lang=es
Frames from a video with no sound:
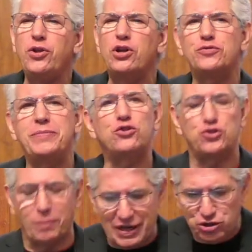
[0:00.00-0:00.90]
Y uno de los
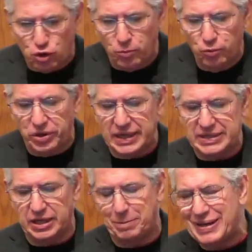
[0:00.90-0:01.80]
miedos más
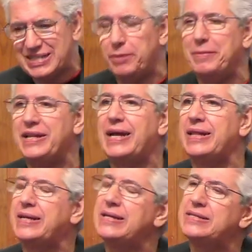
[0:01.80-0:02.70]
comunes y más
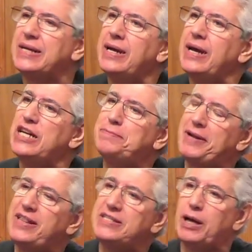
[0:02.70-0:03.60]
limitantes
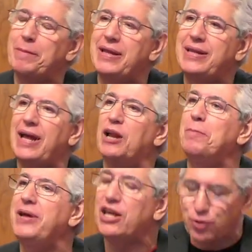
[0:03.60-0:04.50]
es
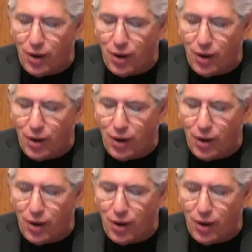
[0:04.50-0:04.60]
precisamente el